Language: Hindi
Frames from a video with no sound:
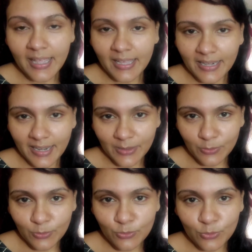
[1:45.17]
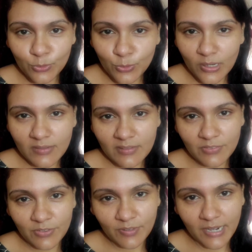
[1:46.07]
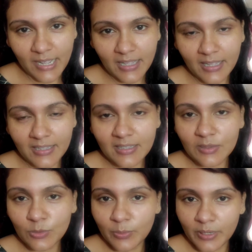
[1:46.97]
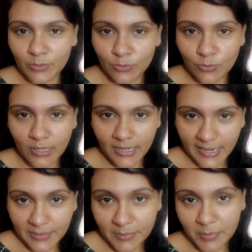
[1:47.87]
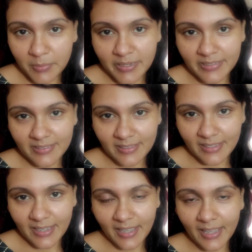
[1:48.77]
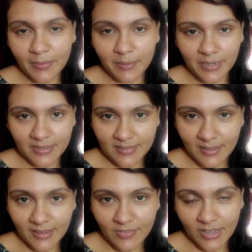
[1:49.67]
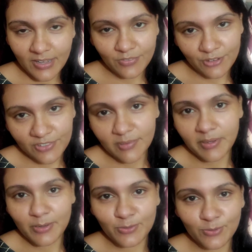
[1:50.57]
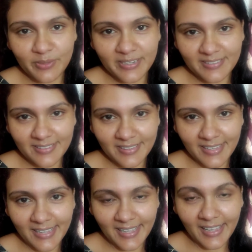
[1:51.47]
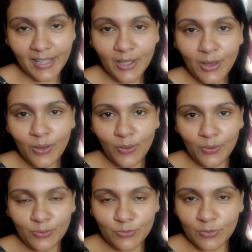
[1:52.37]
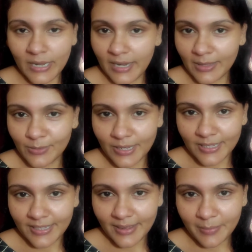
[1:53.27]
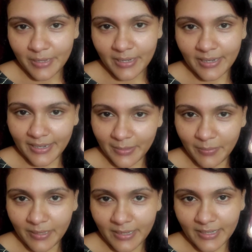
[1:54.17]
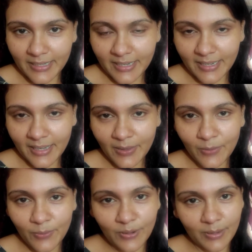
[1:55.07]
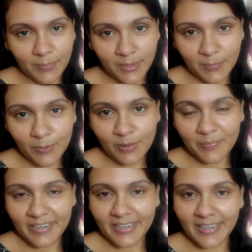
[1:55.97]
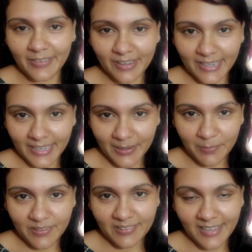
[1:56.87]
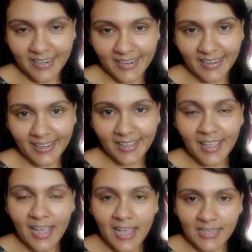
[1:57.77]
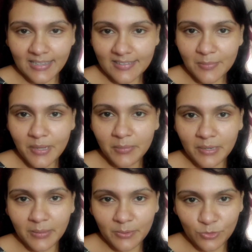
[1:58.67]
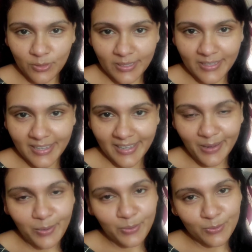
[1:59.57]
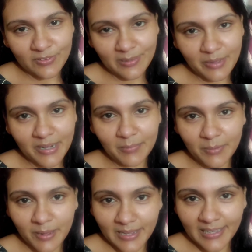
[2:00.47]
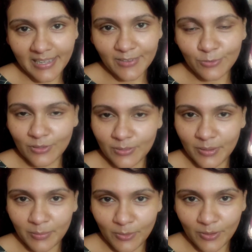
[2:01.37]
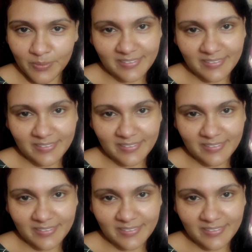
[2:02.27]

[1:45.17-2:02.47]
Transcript: कल रात को उसको थोड़ा सा फीवर आ गया था तो मैंने उसको कल रात में भी मेडिसिन दिया है अभी नाश्ता करवा के फिर से मैंने उसको मेडिसिन दिया है और उसको नहला धुला दिया है मैंने रेडी भी कर दिया है और अभी हम लोग अपने नए वाले घर पर जा रहे हैं आधा सामान मैंने भिजवा दिया है और कुछ सामान अभी बाकी है जो कि हम लोग अभी